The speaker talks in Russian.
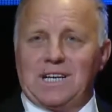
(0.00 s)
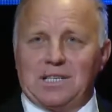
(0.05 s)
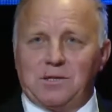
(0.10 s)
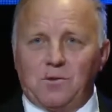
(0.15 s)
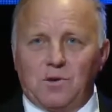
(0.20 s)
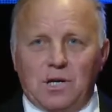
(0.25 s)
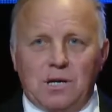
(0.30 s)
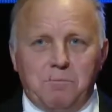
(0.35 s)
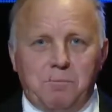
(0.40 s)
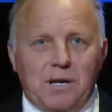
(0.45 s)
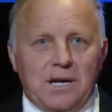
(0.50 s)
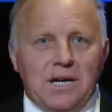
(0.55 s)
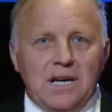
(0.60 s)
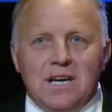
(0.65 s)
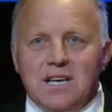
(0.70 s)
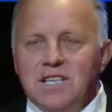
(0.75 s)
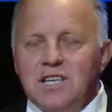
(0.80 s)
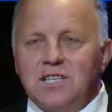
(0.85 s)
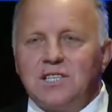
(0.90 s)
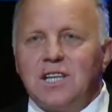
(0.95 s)
который бы
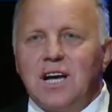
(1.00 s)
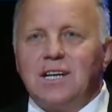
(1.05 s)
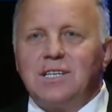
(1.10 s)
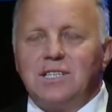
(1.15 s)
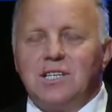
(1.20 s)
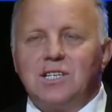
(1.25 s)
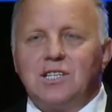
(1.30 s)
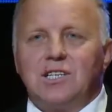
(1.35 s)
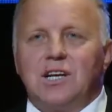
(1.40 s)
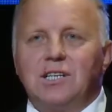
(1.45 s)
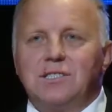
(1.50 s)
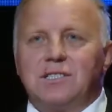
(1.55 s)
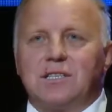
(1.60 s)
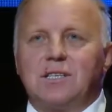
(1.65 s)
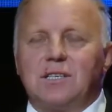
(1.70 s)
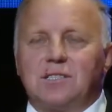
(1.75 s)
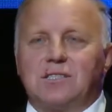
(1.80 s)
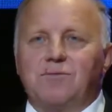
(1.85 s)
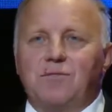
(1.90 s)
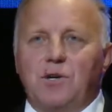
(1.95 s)
не так
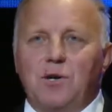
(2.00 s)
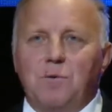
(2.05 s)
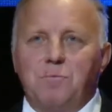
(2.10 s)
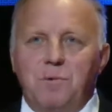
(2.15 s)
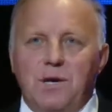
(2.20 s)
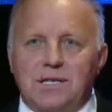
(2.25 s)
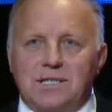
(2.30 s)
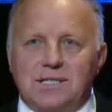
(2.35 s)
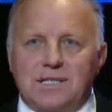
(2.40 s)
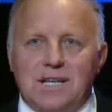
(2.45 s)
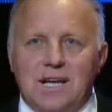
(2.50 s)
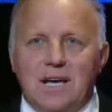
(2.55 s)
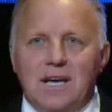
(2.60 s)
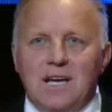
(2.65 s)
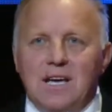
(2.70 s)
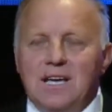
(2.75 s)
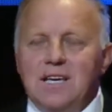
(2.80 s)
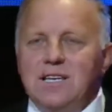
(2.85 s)
держался за свое место